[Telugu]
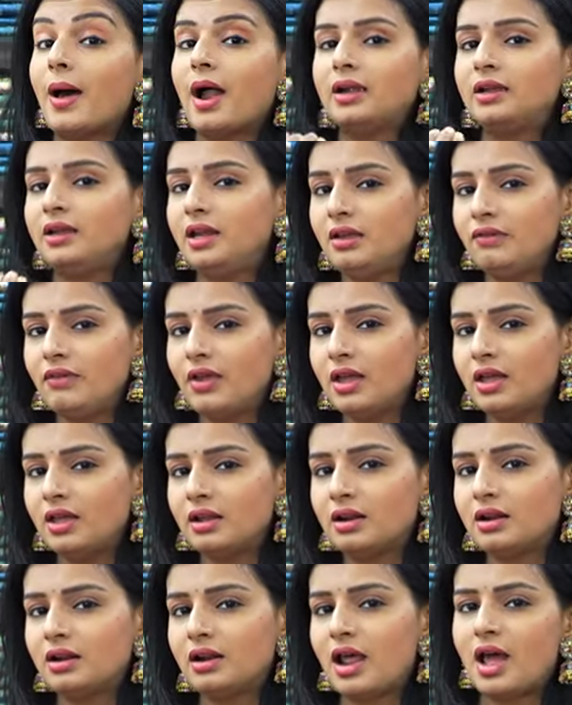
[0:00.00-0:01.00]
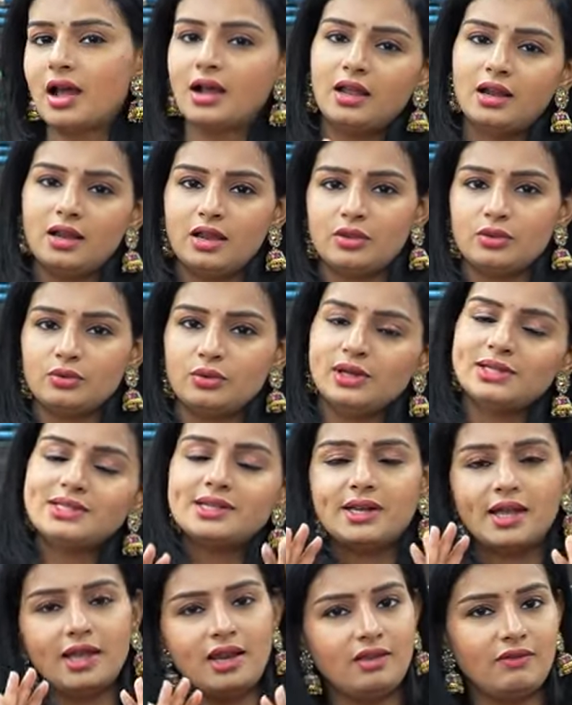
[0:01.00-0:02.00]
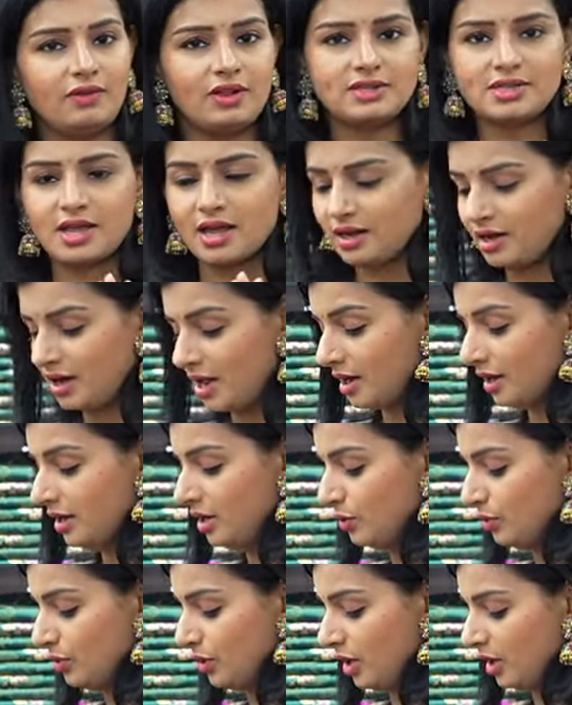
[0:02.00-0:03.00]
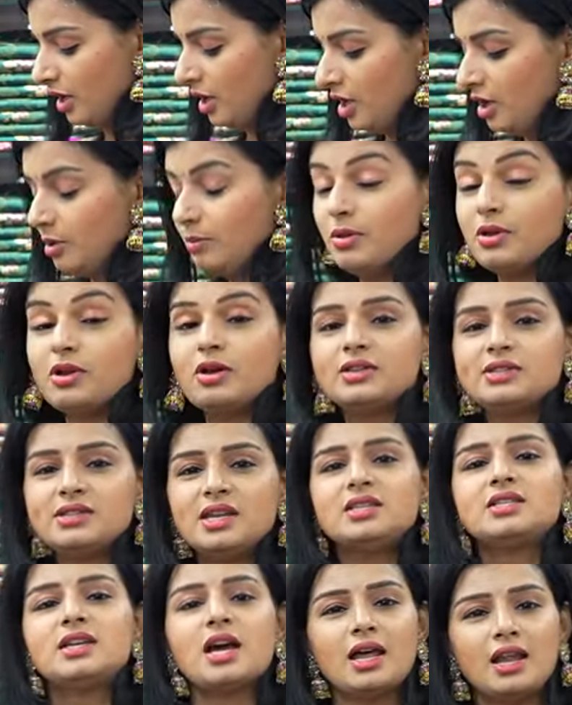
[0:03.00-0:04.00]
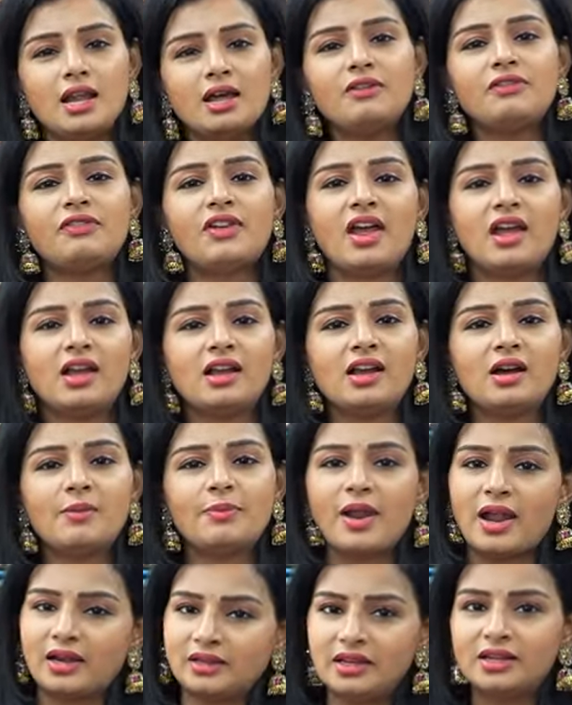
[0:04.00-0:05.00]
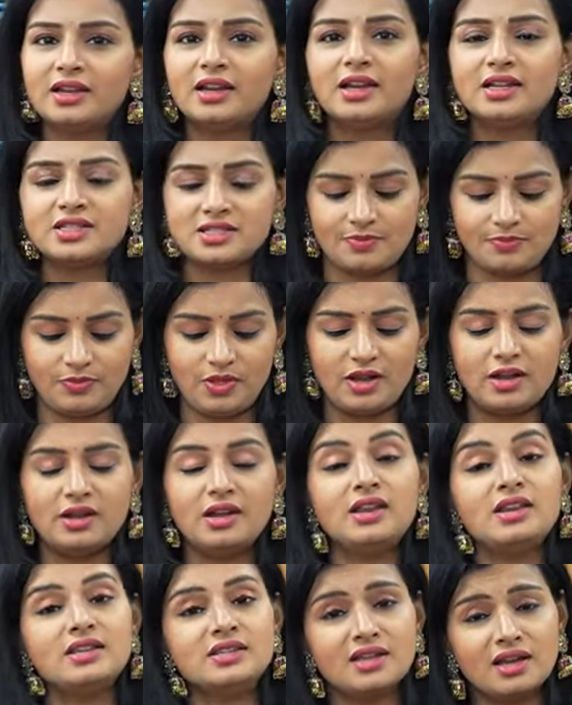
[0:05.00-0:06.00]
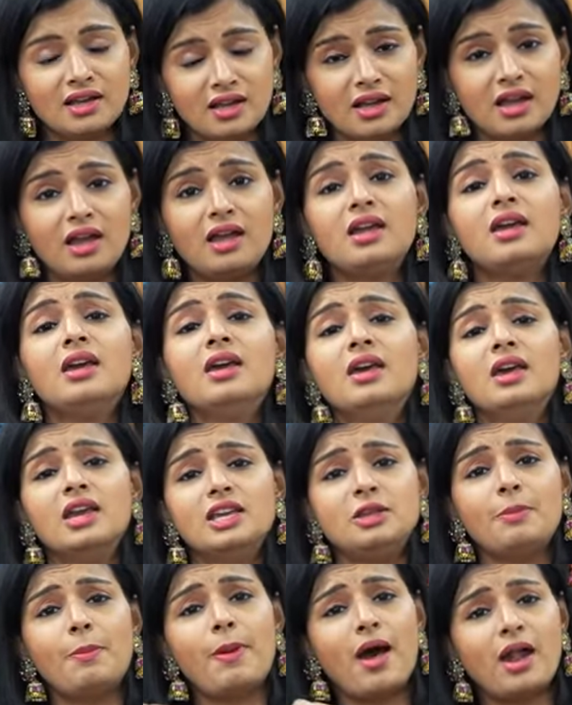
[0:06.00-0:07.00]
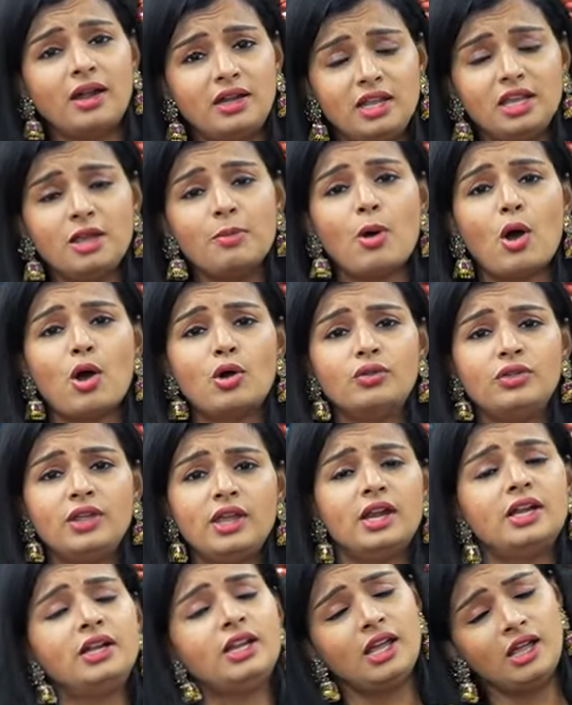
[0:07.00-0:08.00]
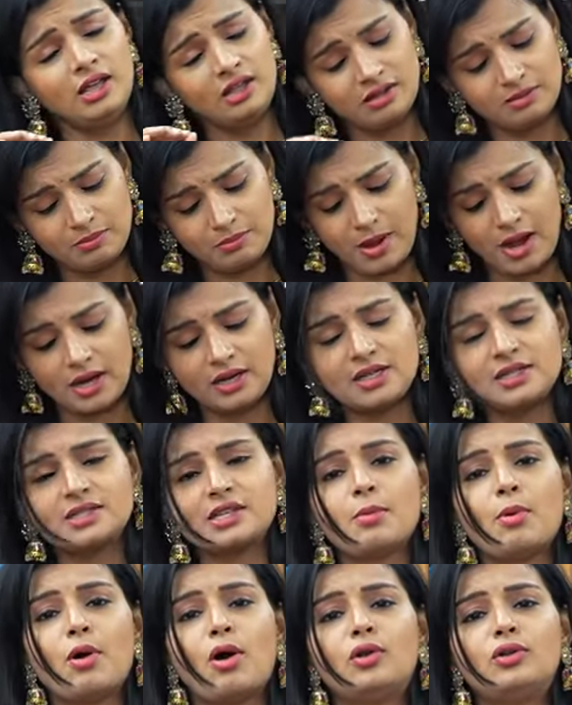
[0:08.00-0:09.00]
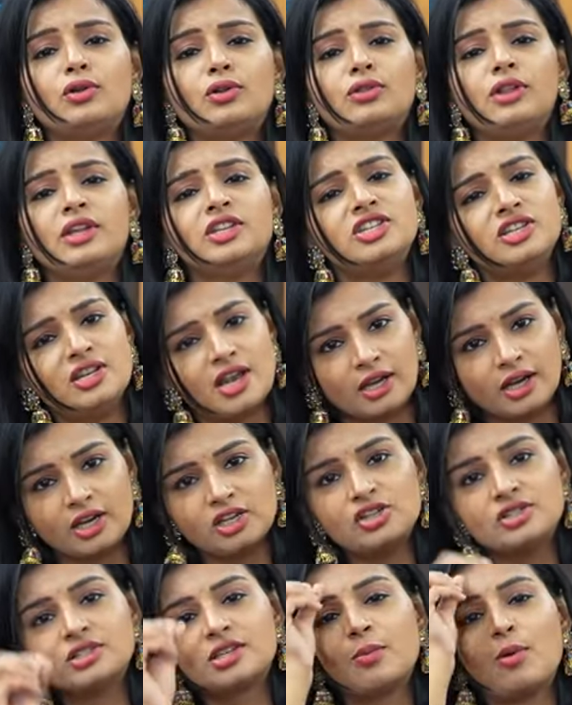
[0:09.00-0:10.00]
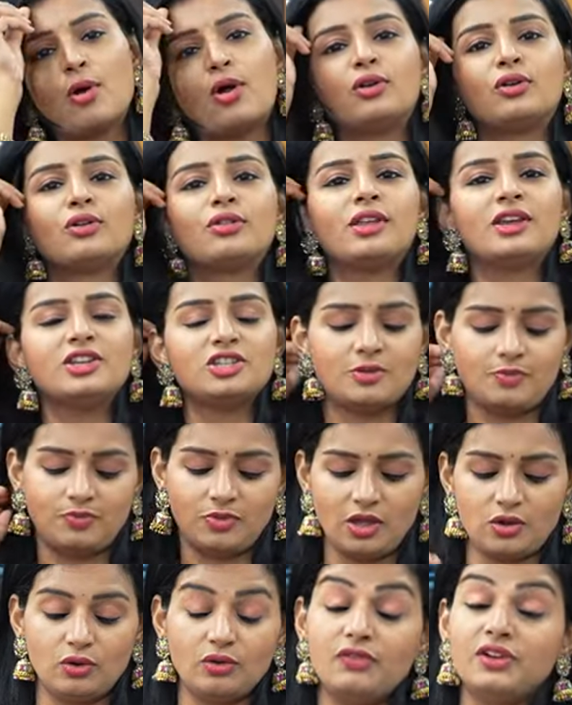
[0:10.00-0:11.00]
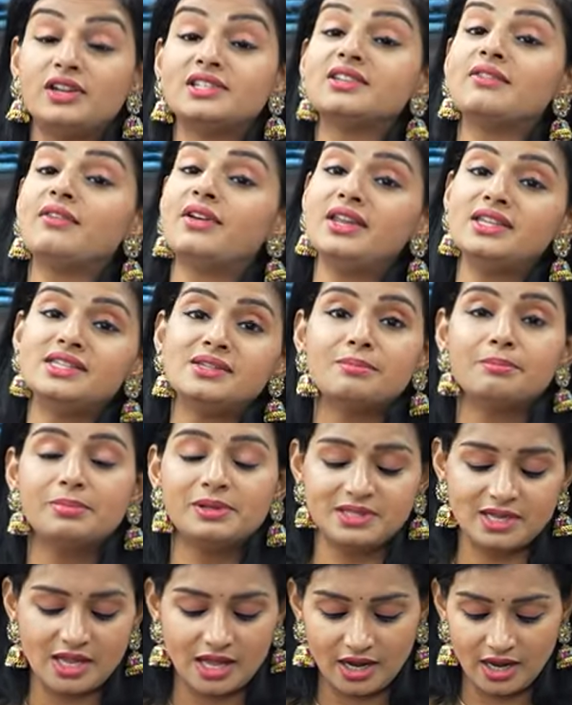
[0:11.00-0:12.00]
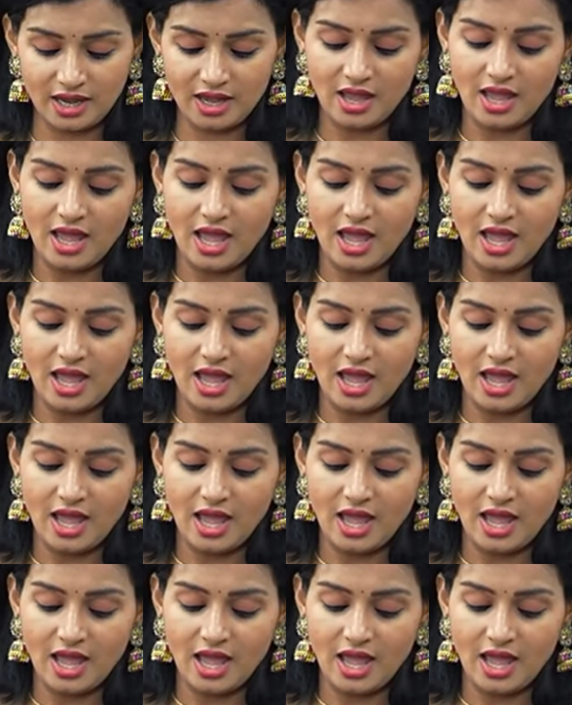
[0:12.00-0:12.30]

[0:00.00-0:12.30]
పార్టీ వేర్ లాగా లేదు ఇట్స్ డైలీ వేర్ శారీ లాగానే ఉంది బికాజ్ నేను చాలా ఫ్రాంక్గా ప్రాక్టికల్గా చెప్తానండి నిజంగా ఇది పార్టీకి బాగుంది అంటే పార్టీస్కి బాగుంటుంది చిన్న అకేషన్స్కి బాగుంటుంది అని చెప్తాను ఇఫ్ ఇట్ ఇస్ అ వెరీ సింపుల్ శారీ